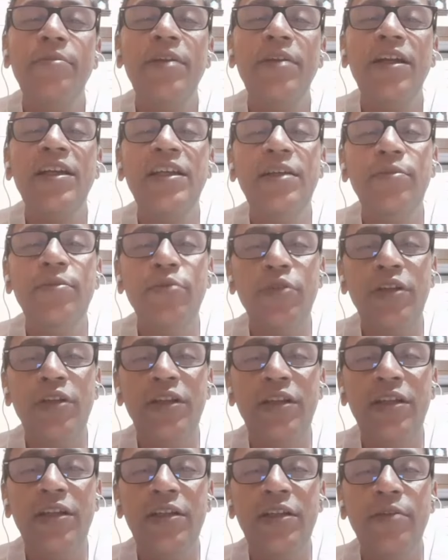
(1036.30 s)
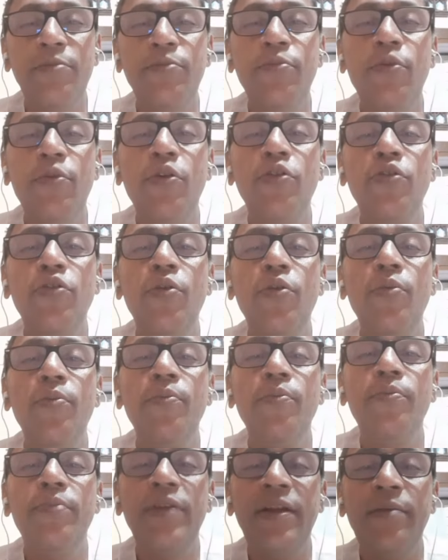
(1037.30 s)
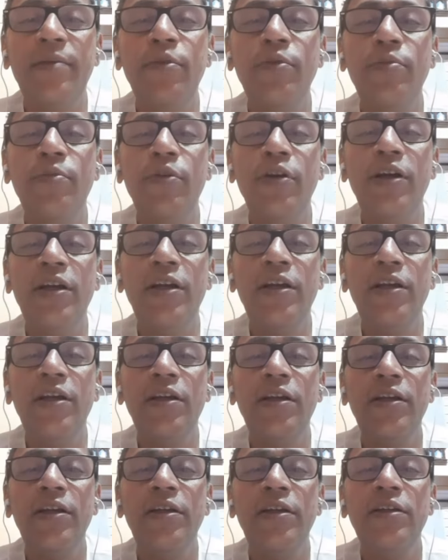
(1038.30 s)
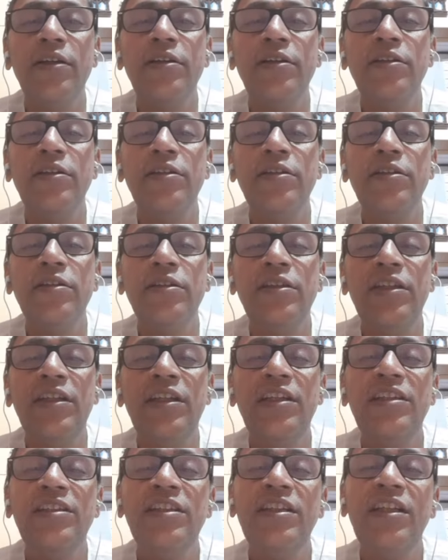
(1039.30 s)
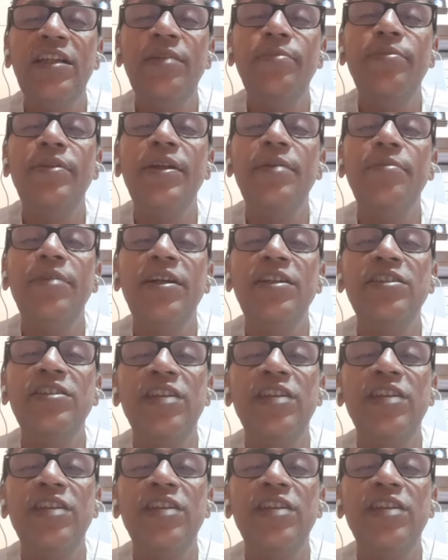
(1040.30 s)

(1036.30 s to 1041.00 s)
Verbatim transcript: আমরা কি বলি পরম প্রেমময় তিনি ছিলেন প্রেমের